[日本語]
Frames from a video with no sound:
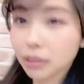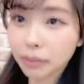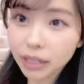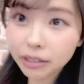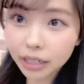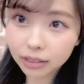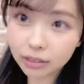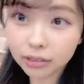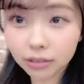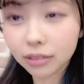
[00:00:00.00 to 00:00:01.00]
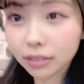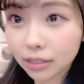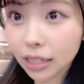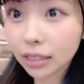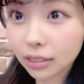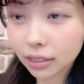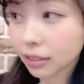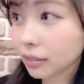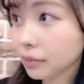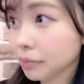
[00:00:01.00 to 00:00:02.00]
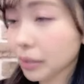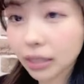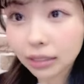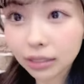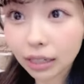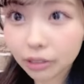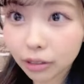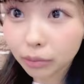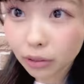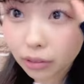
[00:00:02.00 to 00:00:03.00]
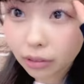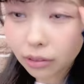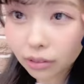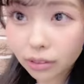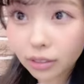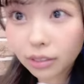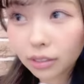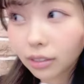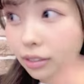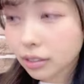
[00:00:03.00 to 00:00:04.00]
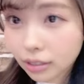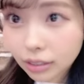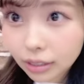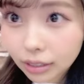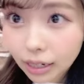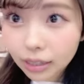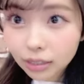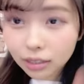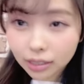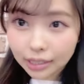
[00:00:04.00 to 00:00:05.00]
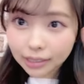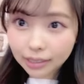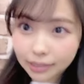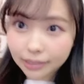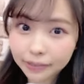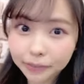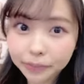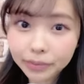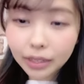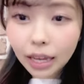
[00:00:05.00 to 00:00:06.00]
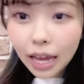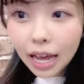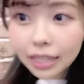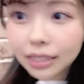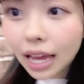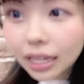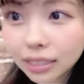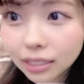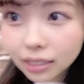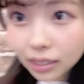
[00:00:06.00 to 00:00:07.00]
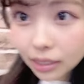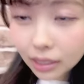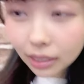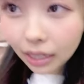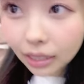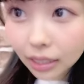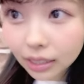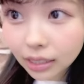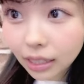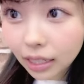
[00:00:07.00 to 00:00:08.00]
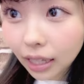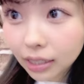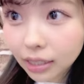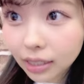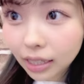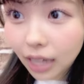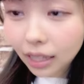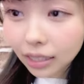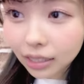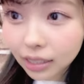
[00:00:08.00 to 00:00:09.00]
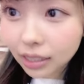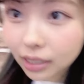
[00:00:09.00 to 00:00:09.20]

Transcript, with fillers: 背バレるやんうん二十歳二十歳なもうすぐ。二十歳二十歳二十歳二十歳二十歳